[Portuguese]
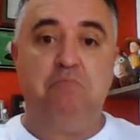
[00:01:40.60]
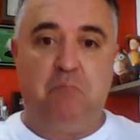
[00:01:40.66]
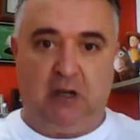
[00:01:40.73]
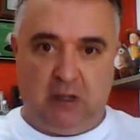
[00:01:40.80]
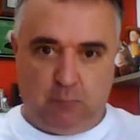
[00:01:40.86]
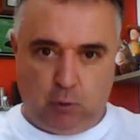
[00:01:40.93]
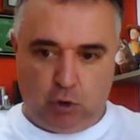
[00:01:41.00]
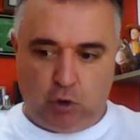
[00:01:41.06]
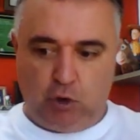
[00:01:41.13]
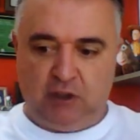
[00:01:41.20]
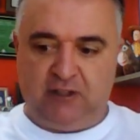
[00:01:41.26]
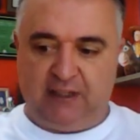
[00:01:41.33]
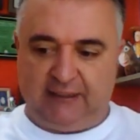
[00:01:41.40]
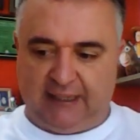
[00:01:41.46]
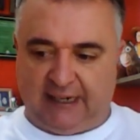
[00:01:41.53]
Camboriú
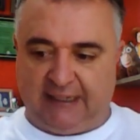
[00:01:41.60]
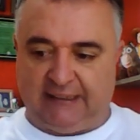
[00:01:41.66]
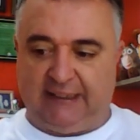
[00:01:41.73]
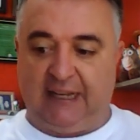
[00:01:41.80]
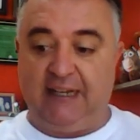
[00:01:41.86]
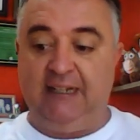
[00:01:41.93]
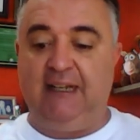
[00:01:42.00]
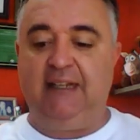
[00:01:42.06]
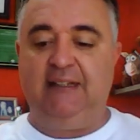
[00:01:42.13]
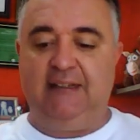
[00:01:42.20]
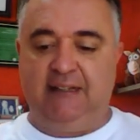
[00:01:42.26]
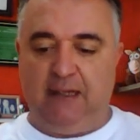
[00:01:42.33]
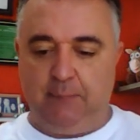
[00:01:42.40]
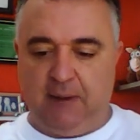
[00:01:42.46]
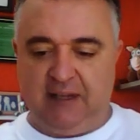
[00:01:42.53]
de Santa Catarina,
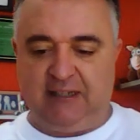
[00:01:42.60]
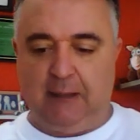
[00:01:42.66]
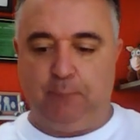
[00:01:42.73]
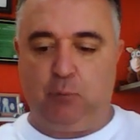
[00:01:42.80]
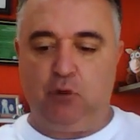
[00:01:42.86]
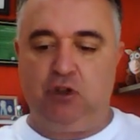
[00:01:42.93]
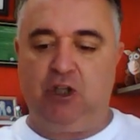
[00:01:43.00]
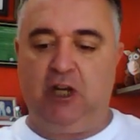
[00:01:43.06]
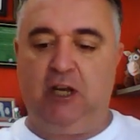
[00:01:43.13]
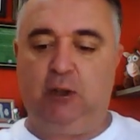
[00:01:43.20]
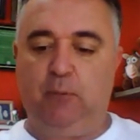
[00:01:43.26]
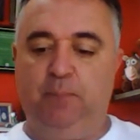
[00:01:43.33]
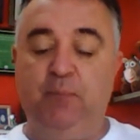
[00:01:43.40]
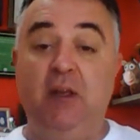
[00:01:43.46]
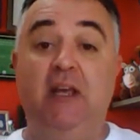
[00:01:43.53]
também
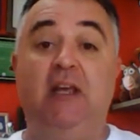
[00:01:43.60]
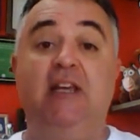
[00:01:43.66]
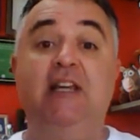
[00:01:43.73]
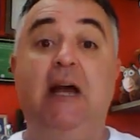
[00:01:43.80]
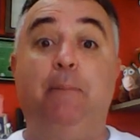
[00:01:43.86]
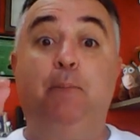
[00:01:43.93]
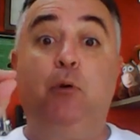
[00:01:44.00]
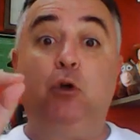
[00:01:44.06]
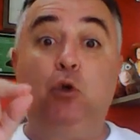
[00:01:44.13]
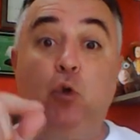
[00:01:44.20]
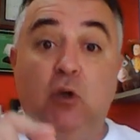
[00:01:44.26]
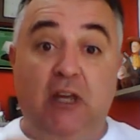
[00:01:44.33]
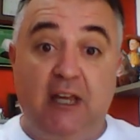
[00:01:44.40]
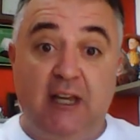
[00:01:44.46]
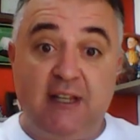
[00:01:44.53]
100%. E a
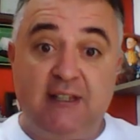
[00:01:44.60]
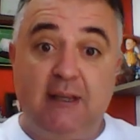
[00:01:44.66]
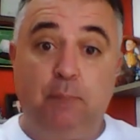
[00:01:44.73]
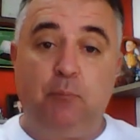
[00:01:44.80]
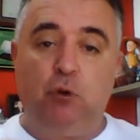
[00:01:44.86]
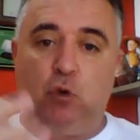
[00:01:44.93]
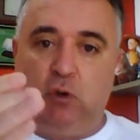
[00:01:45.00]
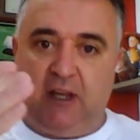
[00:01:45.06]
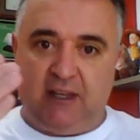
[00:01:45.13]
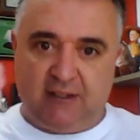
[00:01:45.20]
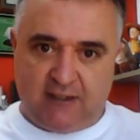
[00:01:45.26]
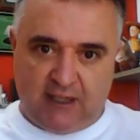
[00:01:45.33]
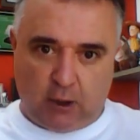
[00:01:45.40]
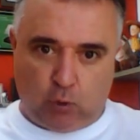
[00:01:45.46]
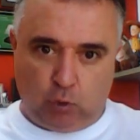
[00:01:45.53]
Portuguesa,
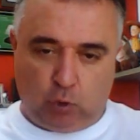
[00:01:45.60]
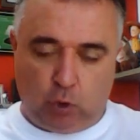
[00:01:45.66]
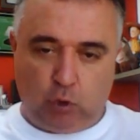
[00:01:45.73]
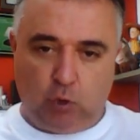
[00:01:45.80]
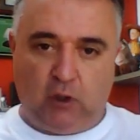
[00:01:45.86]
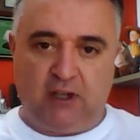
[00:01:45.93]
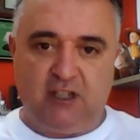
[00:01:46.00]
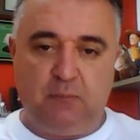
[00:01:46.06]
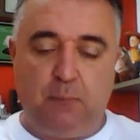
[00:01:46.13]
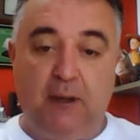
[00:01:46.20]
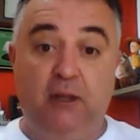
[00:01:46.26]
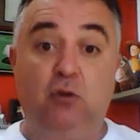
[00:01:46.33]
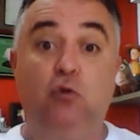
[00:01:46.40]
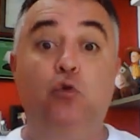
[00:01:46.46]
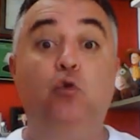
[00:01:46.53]
Portuguesinha, com todo
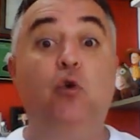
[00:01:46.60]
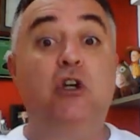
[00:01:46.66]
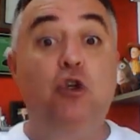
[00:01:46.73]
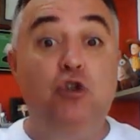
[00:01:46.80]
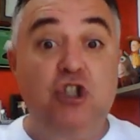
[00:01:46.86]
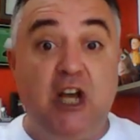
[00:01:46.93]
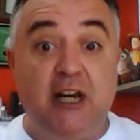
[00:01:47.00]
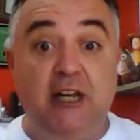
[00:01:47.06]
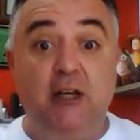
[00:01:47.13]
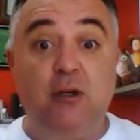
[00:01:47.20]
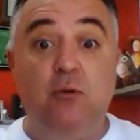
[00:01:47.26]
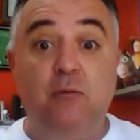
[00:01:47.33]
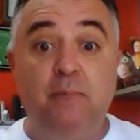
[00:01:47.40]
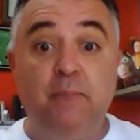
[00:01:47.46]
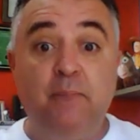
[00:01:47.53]
respeito, do Rio de
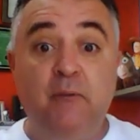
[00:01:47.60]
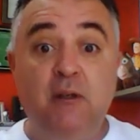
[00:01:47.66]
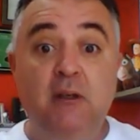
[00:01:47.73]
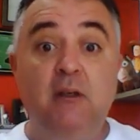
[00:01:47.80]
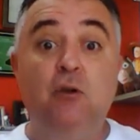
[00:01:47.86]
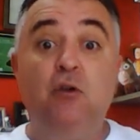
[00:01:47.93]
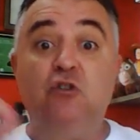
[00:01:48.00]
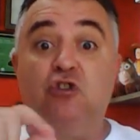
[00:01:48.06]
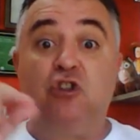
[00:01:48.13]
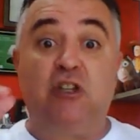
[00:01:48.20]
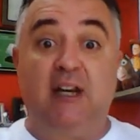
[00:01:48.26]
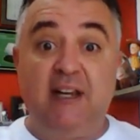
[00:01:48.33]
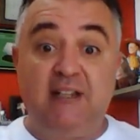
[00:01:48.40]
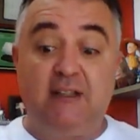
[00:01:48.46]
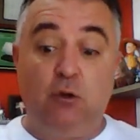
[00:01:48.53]
Janeiro. Os
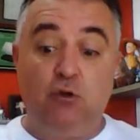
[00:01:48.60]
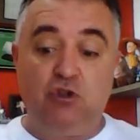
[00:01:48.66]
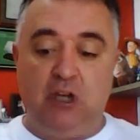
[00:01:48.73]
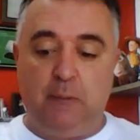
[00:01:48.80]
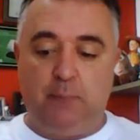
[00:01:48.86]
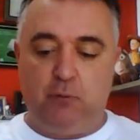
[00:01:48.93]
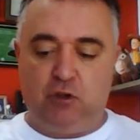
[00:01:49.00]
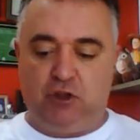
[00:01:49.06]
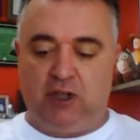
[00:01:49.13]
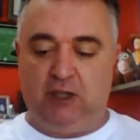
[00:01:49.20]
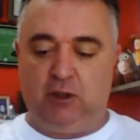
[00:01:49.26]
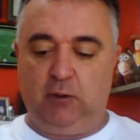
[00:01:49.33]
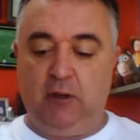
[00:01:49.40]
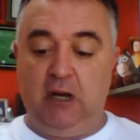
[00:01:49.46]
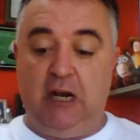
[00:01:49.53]
três estão
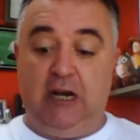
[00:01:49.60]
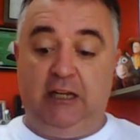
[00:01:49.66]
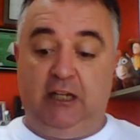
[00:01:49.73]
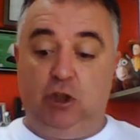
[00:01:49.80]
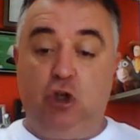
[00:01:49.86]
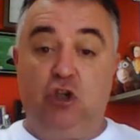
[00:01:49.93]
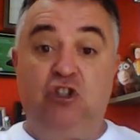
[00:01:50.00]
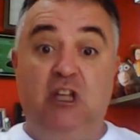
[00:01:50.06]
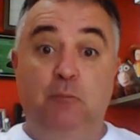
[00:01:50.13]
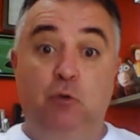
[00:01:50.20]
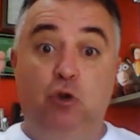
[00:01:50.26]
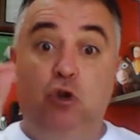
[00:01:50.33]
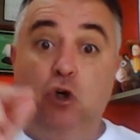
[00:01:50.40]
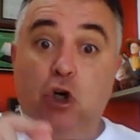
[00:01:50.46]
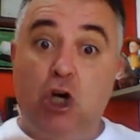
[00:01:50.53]
100%. E nós
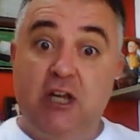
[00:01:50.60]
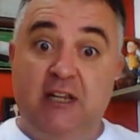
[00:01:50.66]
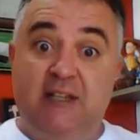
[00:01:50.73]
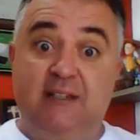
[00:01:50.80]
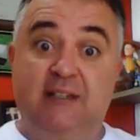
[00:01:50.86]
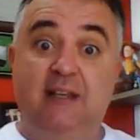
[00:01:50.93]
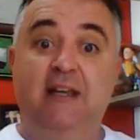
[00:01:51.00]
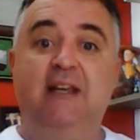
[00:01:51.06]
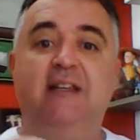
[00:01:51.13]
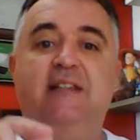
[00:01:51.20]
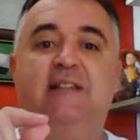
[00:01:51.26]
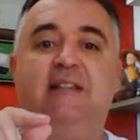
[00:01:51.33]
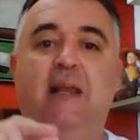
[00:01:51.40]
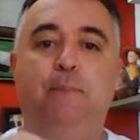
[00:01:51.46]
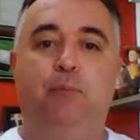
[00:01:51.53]
temos dois
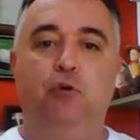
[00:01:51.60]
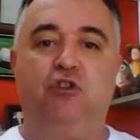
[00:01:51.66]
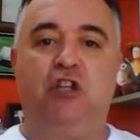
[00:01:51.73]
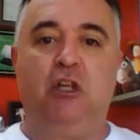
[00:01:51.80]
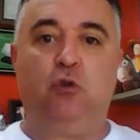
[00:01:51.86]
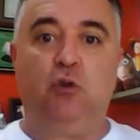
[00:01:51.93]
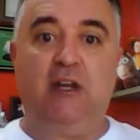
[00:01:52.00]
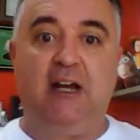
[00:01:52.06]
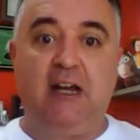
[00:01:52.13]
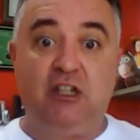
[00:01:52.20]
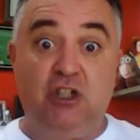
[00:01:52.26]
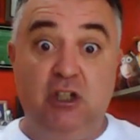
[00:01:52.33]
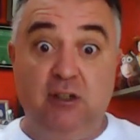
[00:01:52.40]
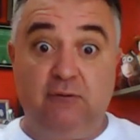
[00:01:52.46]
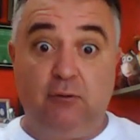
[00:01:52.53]
100%
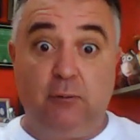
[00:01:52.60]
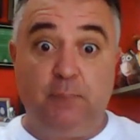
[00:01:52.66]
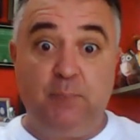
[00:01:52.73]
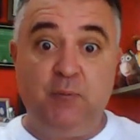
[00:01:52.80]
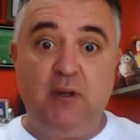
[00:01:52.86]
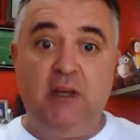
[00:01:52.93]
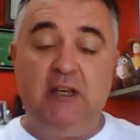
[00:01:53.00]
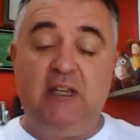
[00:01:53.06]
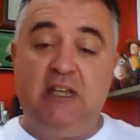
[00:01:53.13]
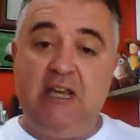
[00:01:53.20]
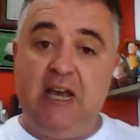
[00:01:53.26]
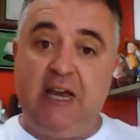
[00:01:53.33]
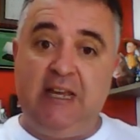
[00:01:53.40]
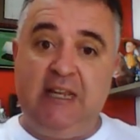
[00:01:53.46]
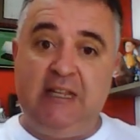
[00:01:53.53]
negativo,
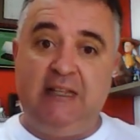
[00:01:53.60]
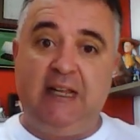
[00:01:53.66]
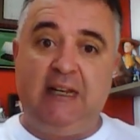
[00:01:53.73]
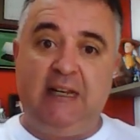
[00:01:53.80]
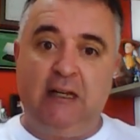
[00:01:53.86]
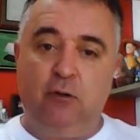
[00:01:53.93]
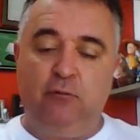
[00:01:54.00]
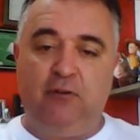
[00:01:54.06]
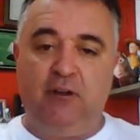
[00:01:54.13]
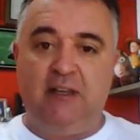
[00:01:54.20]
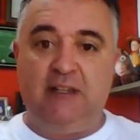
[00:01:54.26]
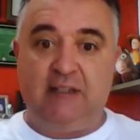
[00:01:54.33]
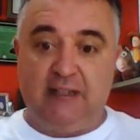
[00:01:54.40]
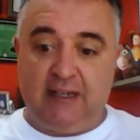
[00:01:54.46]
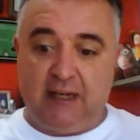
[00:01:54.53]
que ainda não
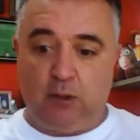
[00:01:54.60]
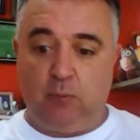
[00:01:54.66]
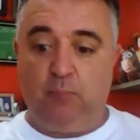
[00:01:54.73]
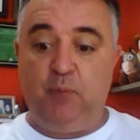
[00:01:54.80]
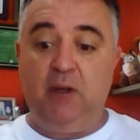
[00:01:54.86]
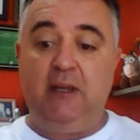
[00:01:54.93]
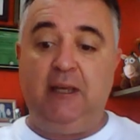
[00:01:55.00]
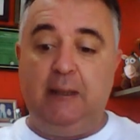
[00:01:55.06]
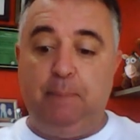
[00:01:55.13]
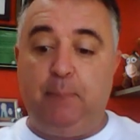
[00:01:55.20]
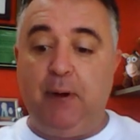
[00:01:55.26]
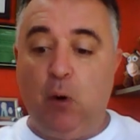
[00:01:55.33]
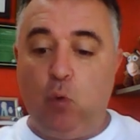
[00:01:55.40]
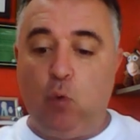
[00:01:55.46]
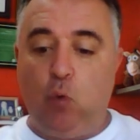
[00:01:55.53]
venceram e
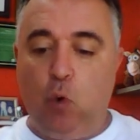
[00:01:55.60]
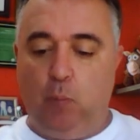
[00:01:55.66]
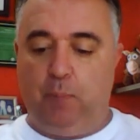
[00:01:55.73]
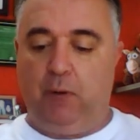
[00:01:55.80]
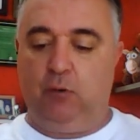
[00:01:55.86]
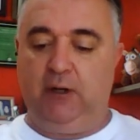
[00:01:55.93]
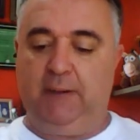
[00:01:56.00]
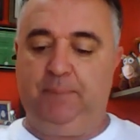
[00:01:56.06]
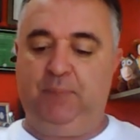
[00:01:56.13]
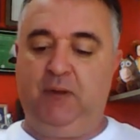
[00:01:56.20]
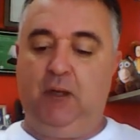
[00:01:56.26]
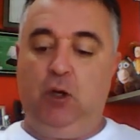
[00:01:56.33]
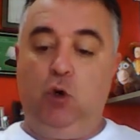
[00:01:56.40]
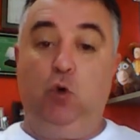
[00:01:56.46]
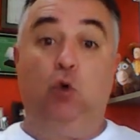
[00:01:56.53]
preocupam, né?
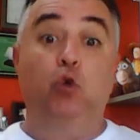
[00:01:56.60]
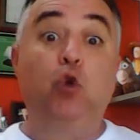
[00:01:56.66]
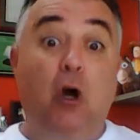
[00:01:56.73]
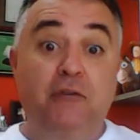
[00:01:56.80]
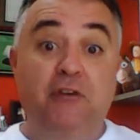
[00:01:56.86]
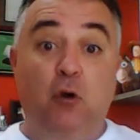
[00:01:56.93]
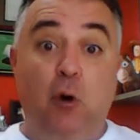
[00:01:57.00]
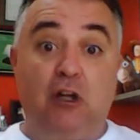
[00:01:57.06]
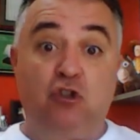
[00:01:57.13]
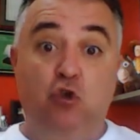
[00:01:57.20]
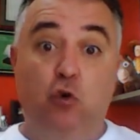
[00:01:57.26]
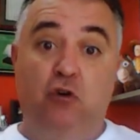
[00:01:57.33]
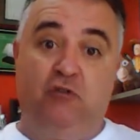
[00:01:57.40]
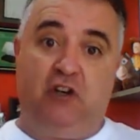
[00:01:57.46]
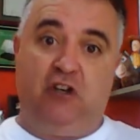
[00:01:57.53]
O Nova
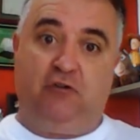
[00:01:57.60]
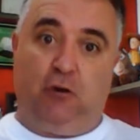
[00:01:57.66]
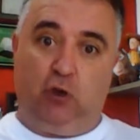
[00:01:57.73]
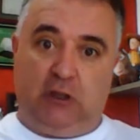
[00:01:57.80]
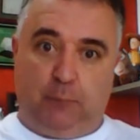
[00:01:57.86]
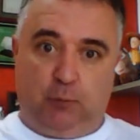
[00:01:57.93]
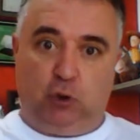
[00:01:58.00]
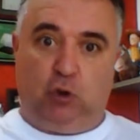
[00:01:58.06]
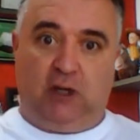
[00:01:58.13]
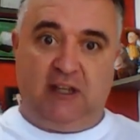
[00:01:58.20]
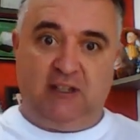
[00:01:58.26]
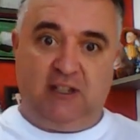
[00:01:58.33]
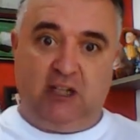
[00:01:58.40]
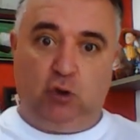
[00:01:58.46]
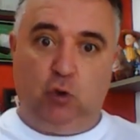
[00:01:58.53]
Iguaçu, a gente falou da
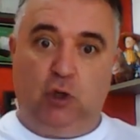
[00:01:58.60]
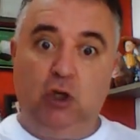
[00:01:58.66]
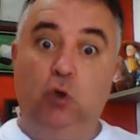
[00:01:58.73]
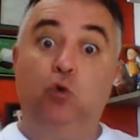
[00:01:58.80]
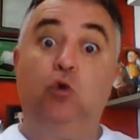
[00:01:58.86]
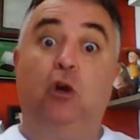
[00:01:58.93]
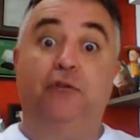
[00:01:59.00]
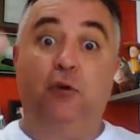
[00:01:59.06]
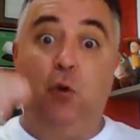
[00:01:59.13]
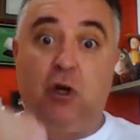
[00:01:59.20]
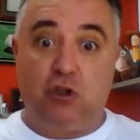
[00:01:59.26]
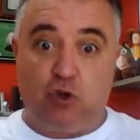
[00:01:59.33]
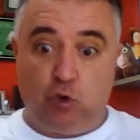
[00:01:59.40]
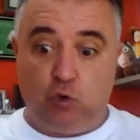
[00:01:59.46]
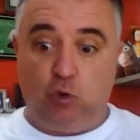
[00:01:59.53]
Portuguesinha do Rio, Nova
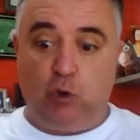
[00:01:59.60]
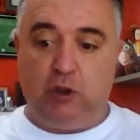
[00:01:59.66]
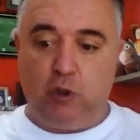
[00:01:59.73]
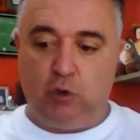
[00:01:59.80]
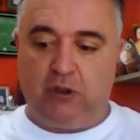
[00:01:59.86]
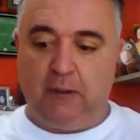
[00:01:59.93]
Iguaçu do Rio